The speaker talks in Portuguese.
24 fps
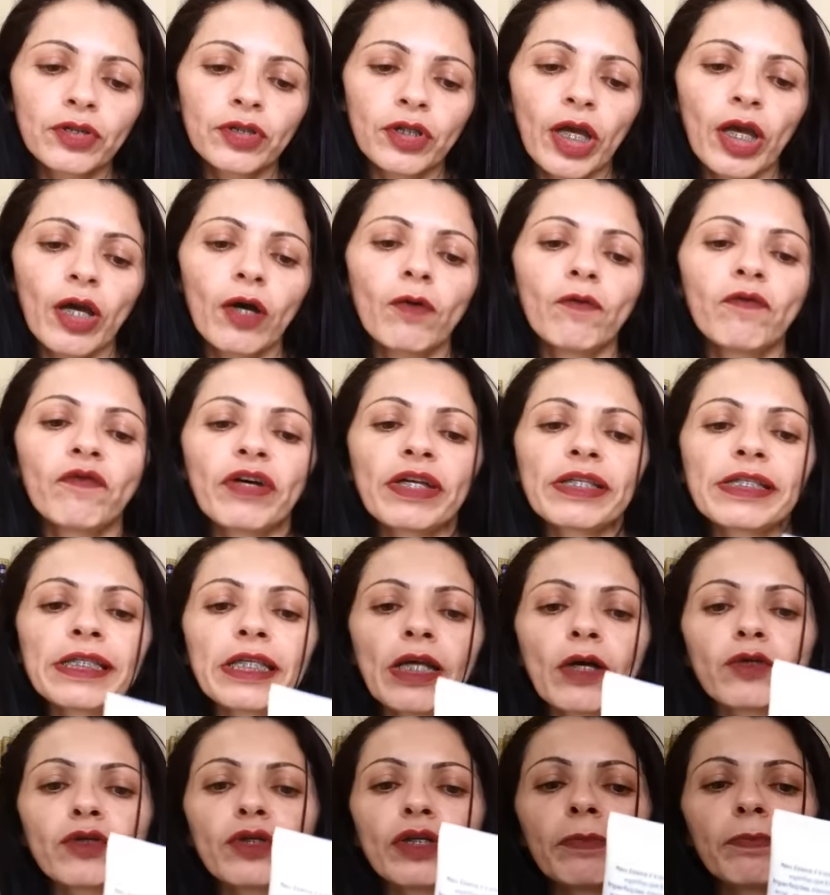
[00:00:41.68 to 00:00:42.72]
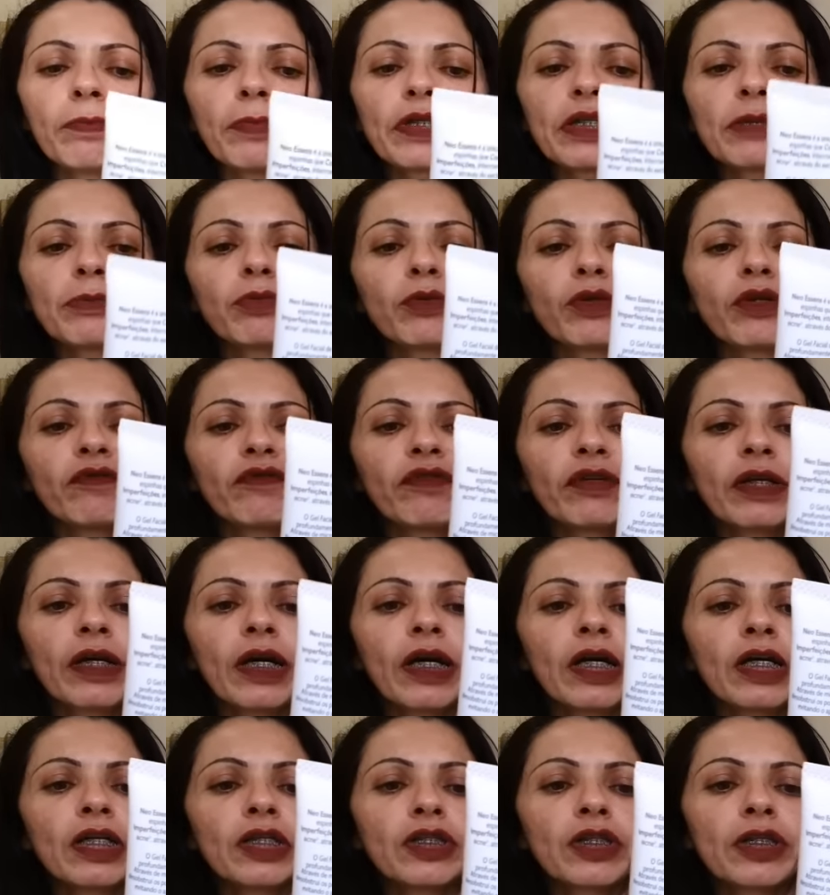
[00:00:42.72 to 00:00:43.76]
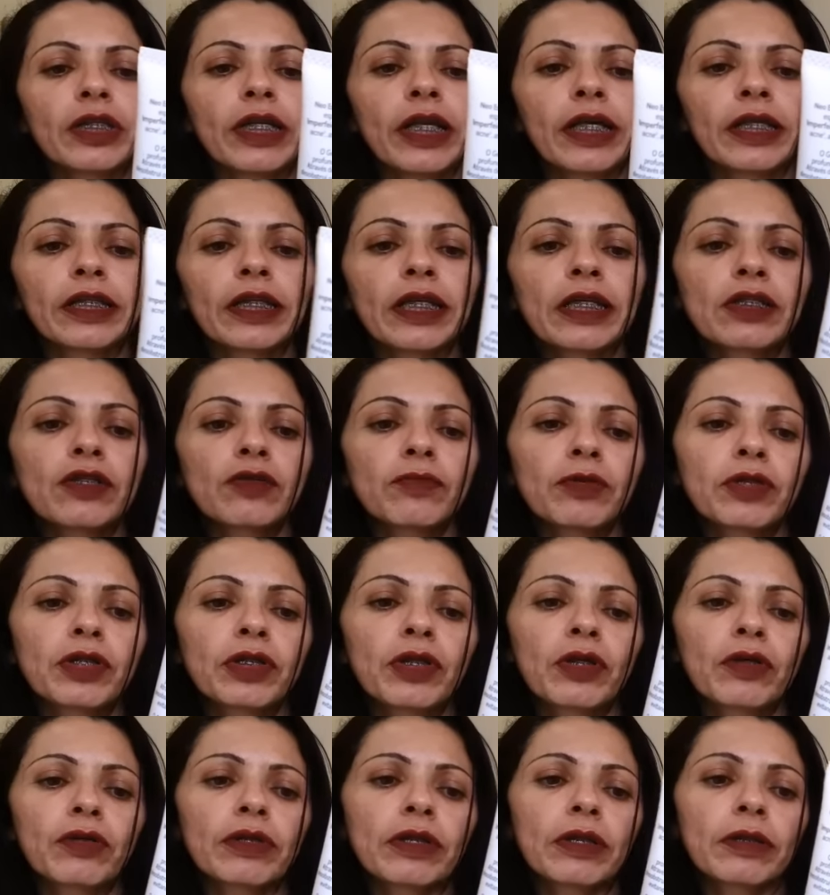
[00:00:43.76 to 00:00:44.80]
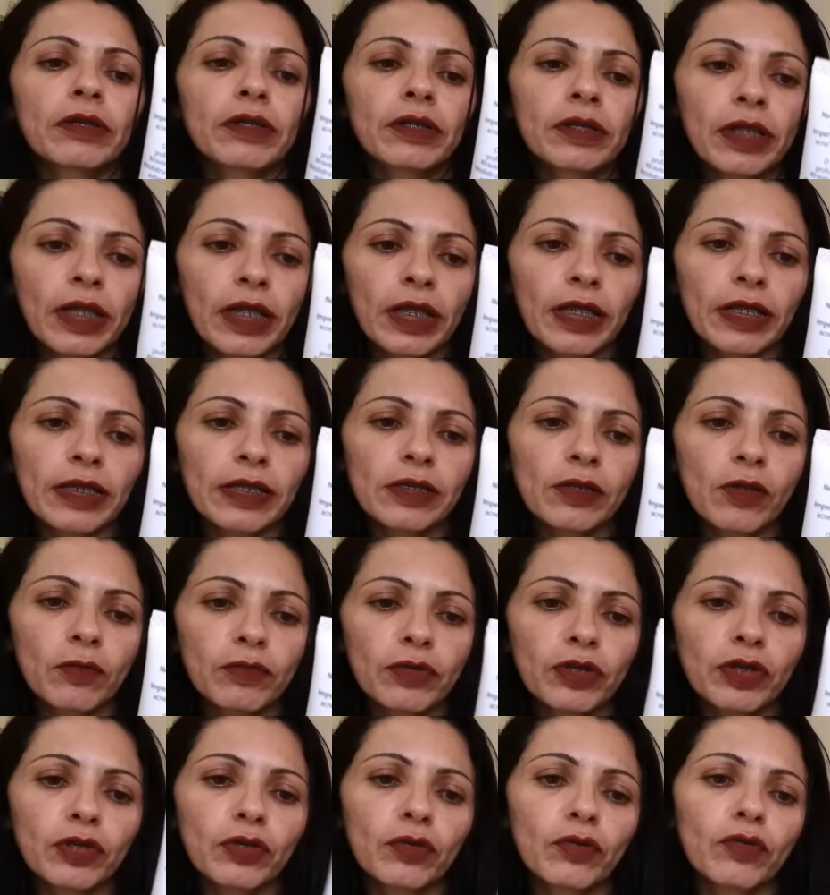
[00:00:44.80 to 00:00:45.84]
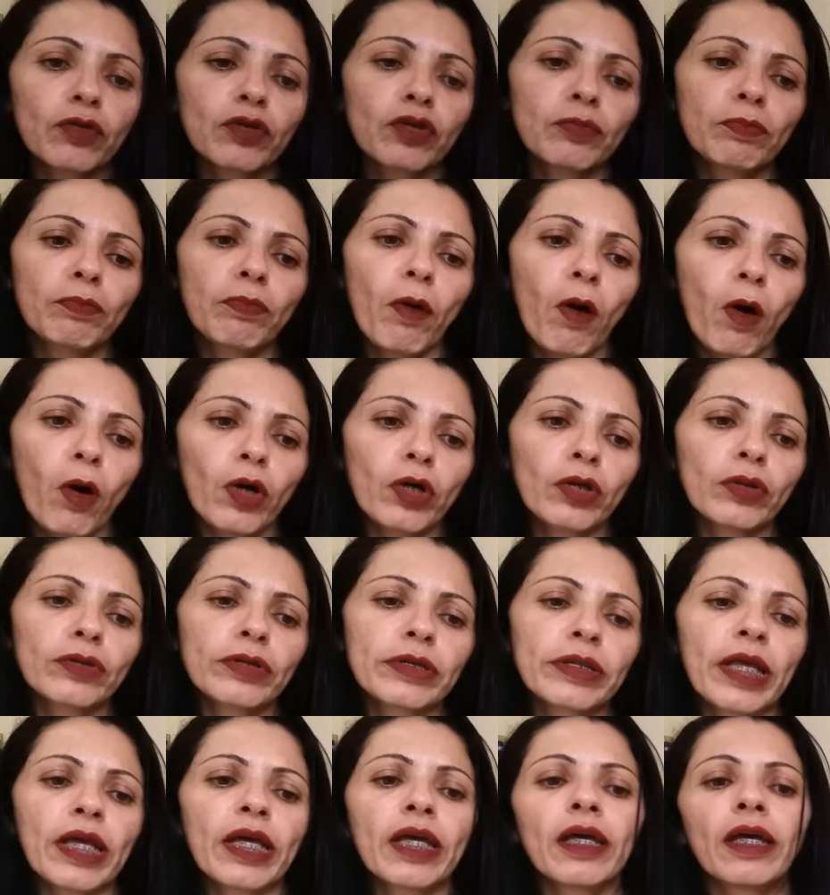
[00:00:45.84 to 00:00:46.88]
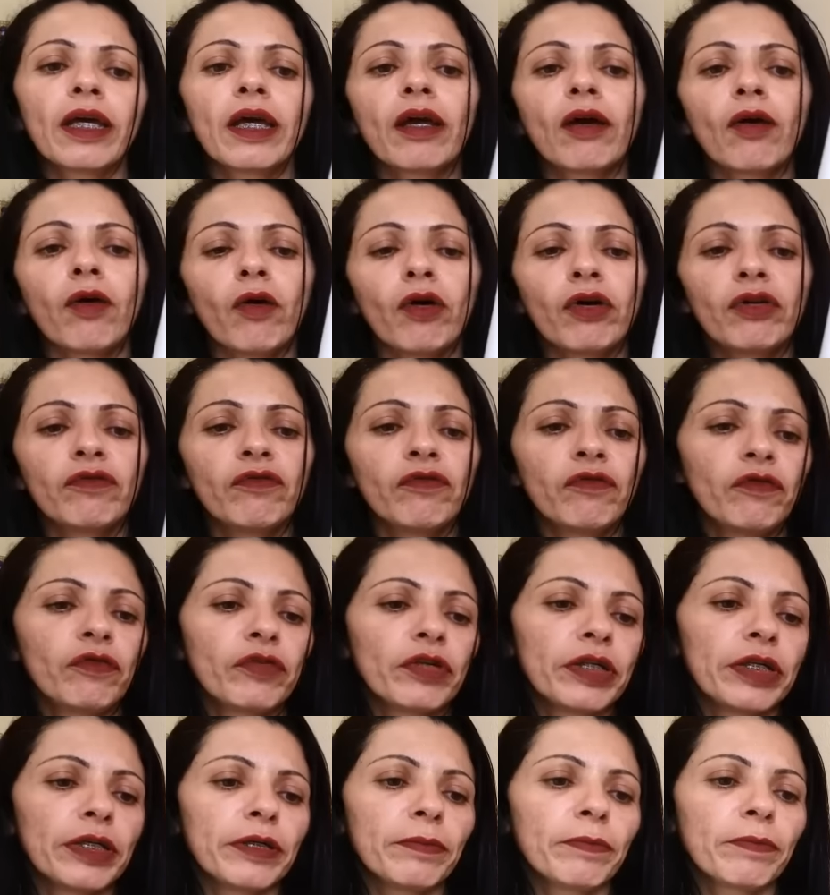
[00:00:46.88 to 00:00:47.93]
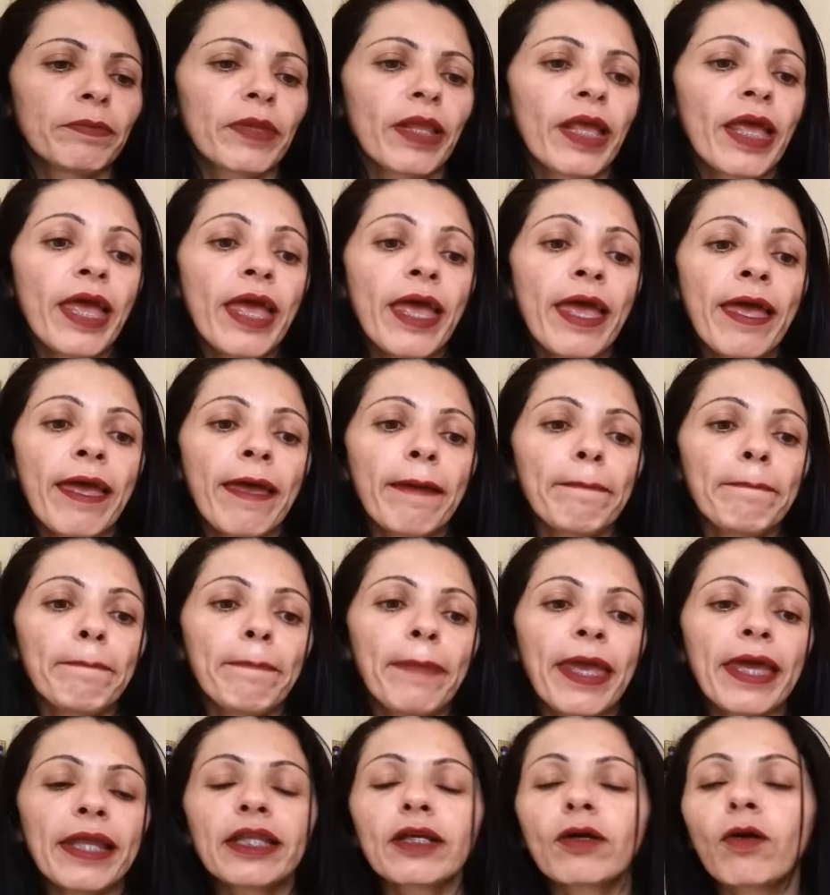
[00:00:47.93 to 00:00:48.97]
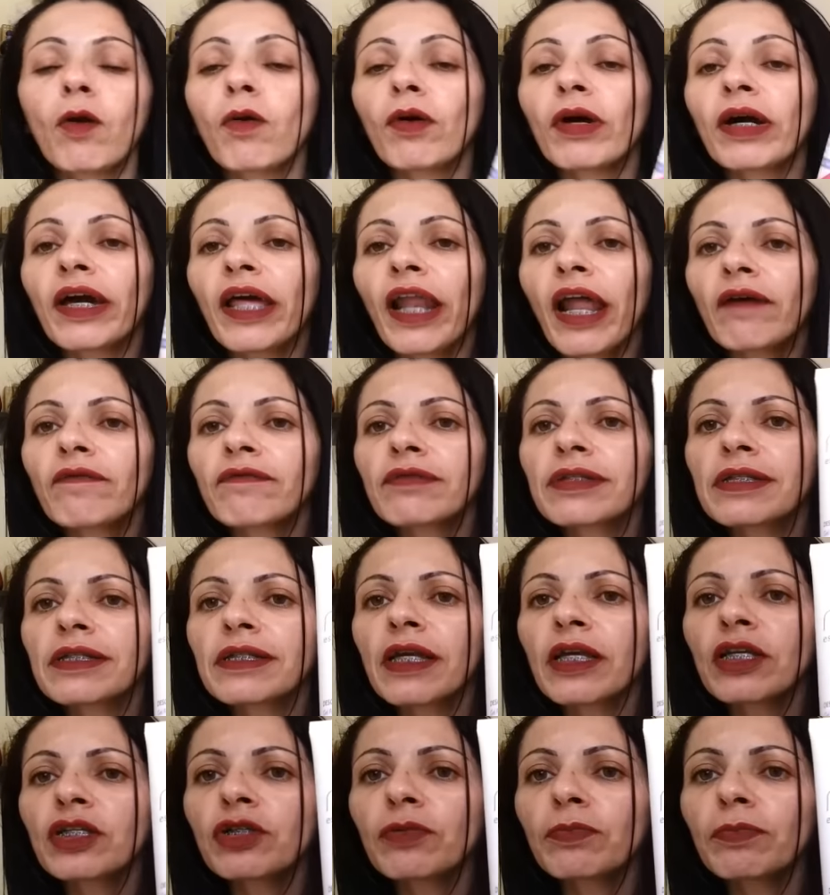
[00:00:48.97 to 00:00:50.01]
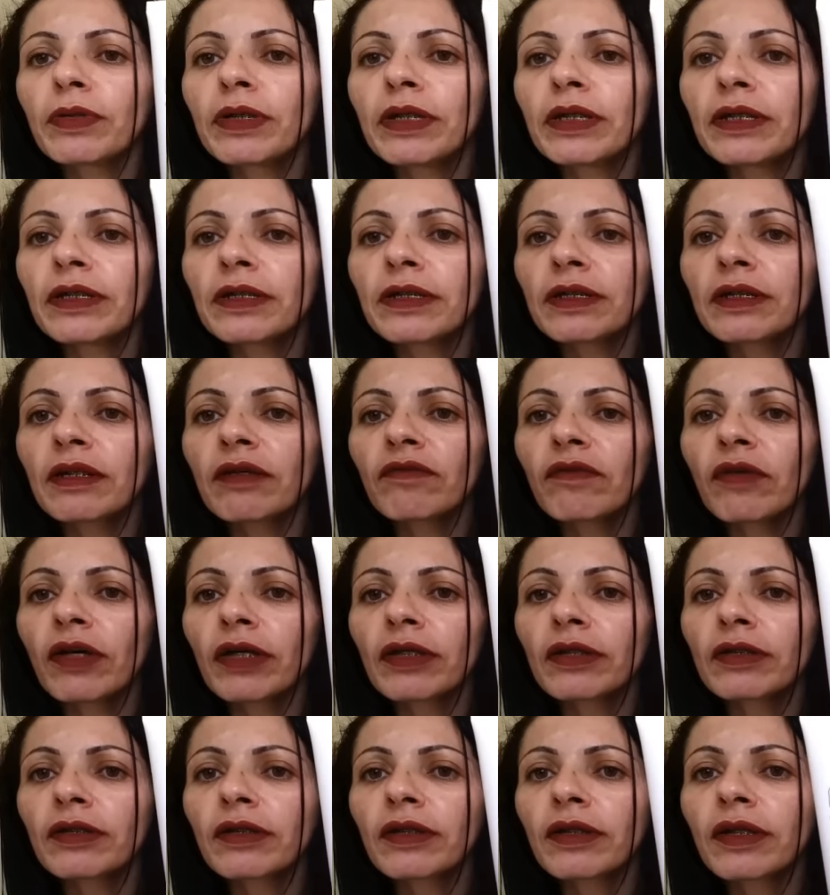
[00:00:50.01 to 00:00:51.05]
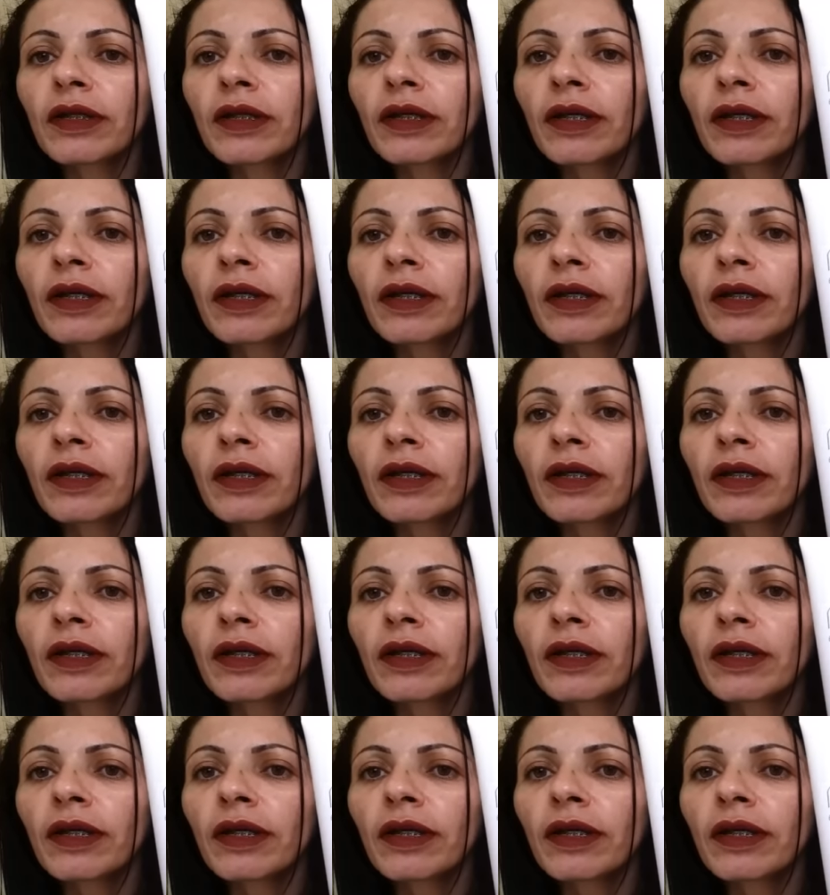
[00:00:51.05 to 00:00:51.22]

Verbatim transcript: gel facial de limpeza purificante. Ele é desobstru... desobstrui os poros, né? É oil free. É pele com cravos e espinhas, tá vendo?